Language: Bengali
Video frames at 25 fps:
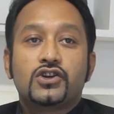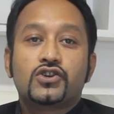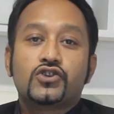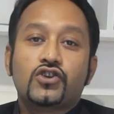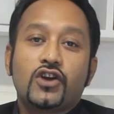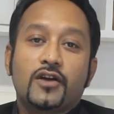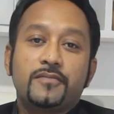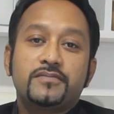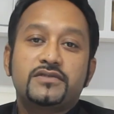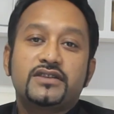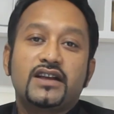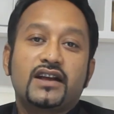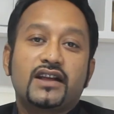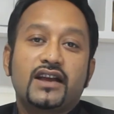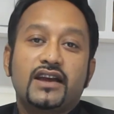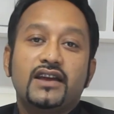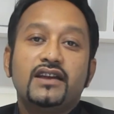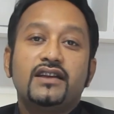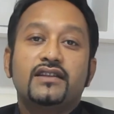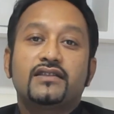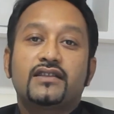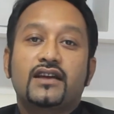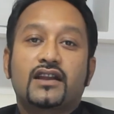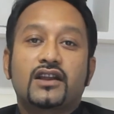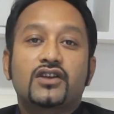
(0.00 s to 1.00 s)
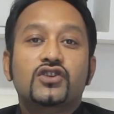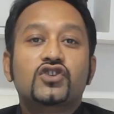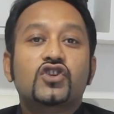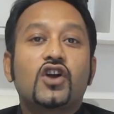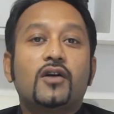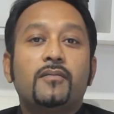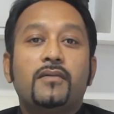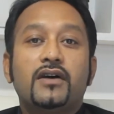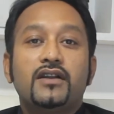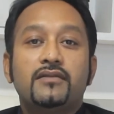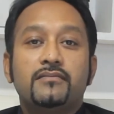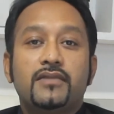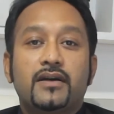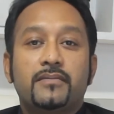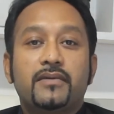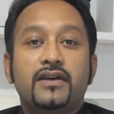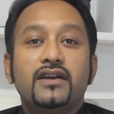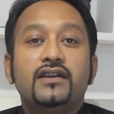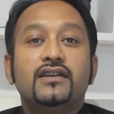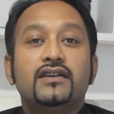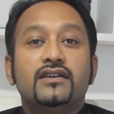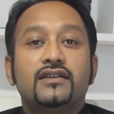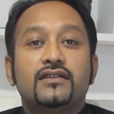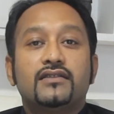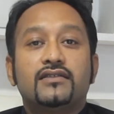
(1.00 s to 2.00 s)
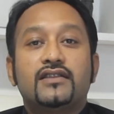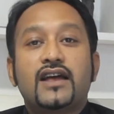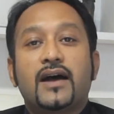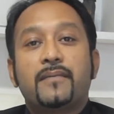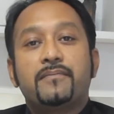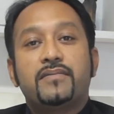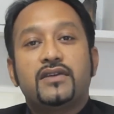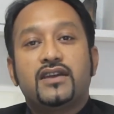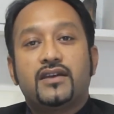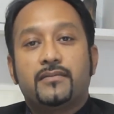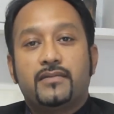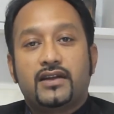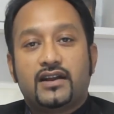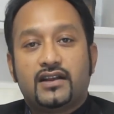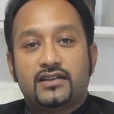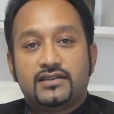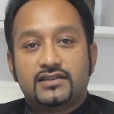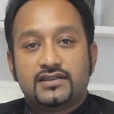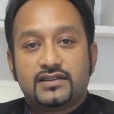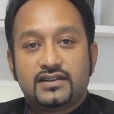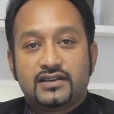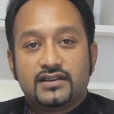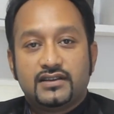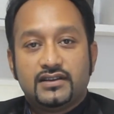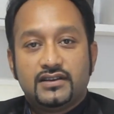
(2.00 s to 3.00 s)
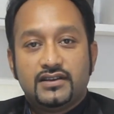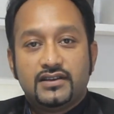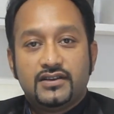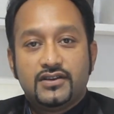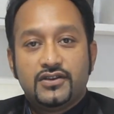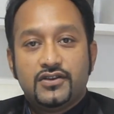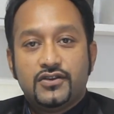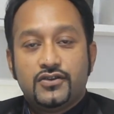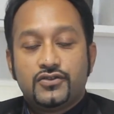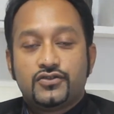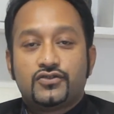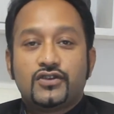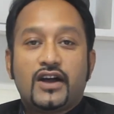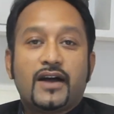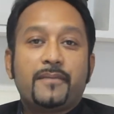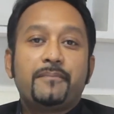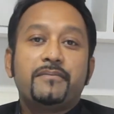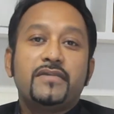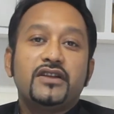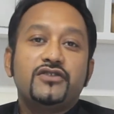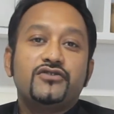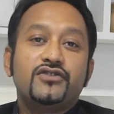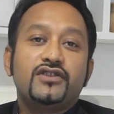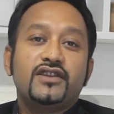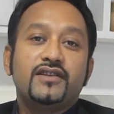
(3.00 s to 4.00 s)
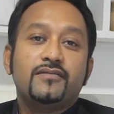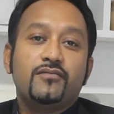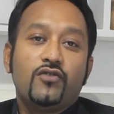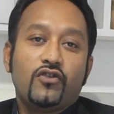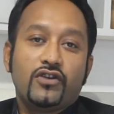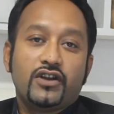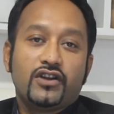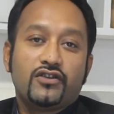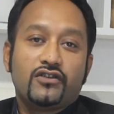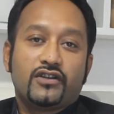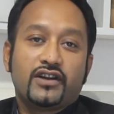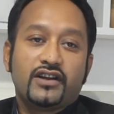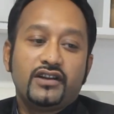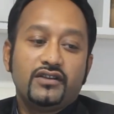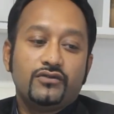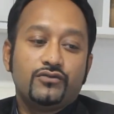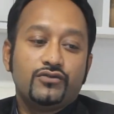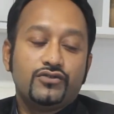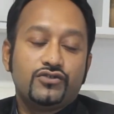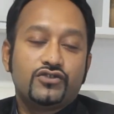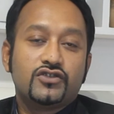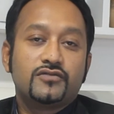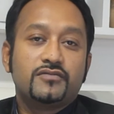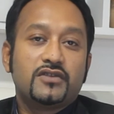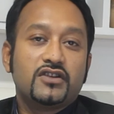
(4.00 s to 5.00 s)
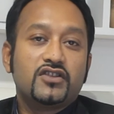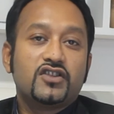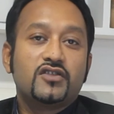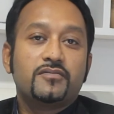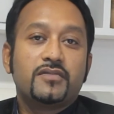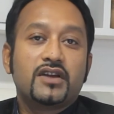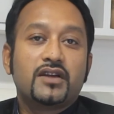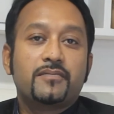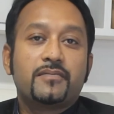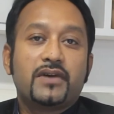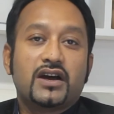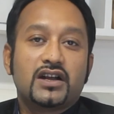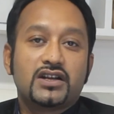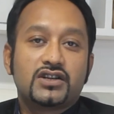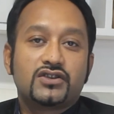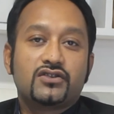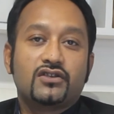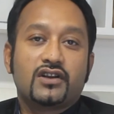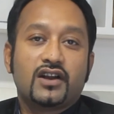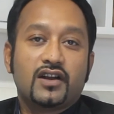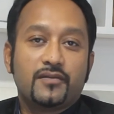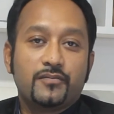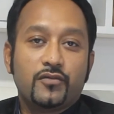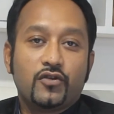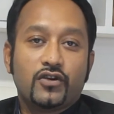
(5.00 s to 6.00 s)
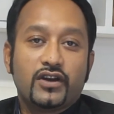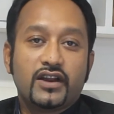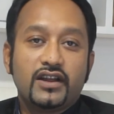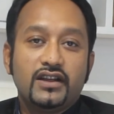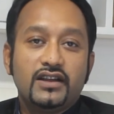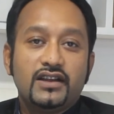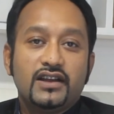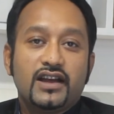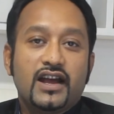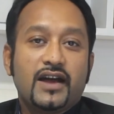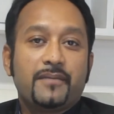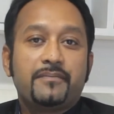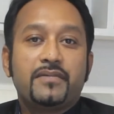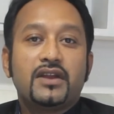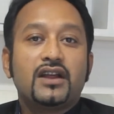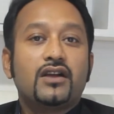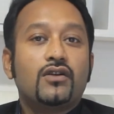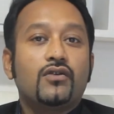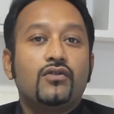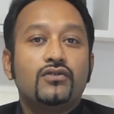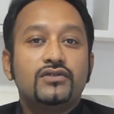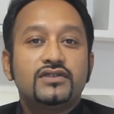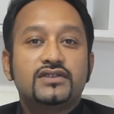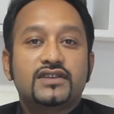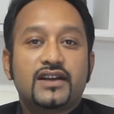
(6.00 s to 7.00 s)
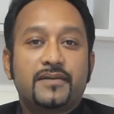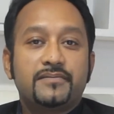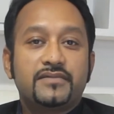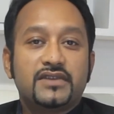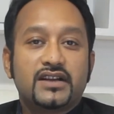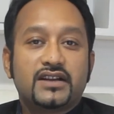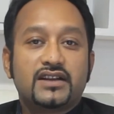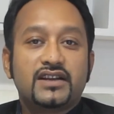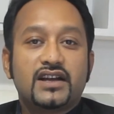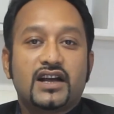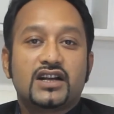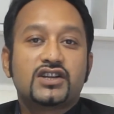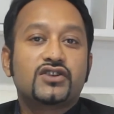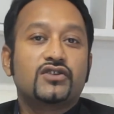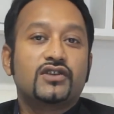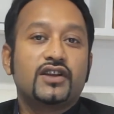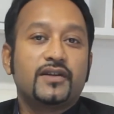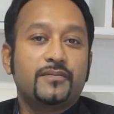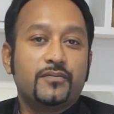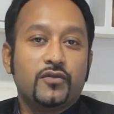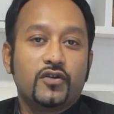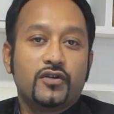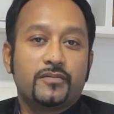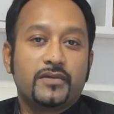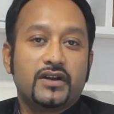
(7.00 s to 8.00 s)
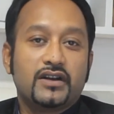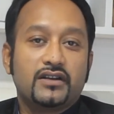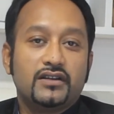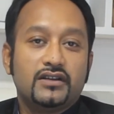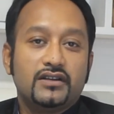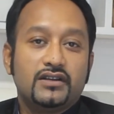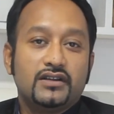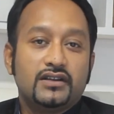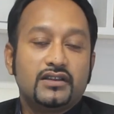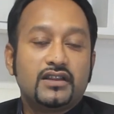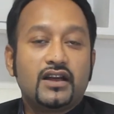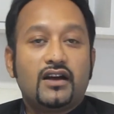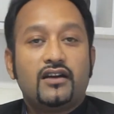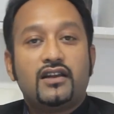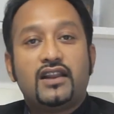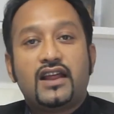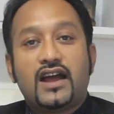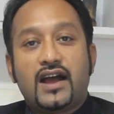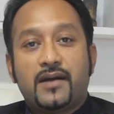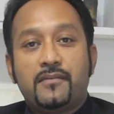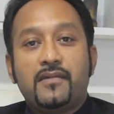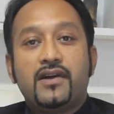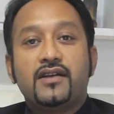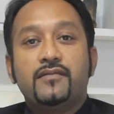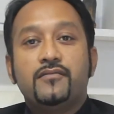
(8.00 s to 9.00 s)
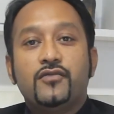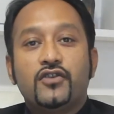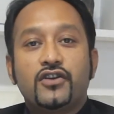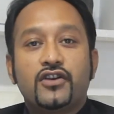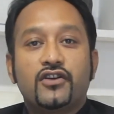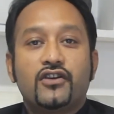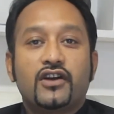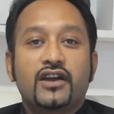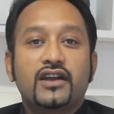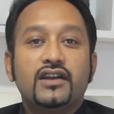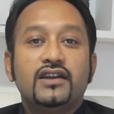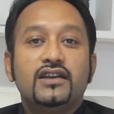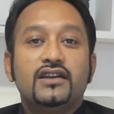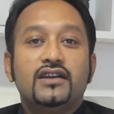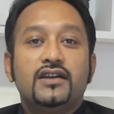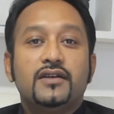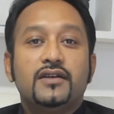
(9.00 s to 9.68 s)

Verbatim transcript: সব জায়গায় তারা সমানভাবে দাপিয়ে বেড়াচ্ছে সো আপনি যদি মনে করেন উচ্চ মাধ্যমিক পাশ করার পরে আপনি কোন সাবজেক্টে আসলে পড়বেন তাহলে আমার মনে হয়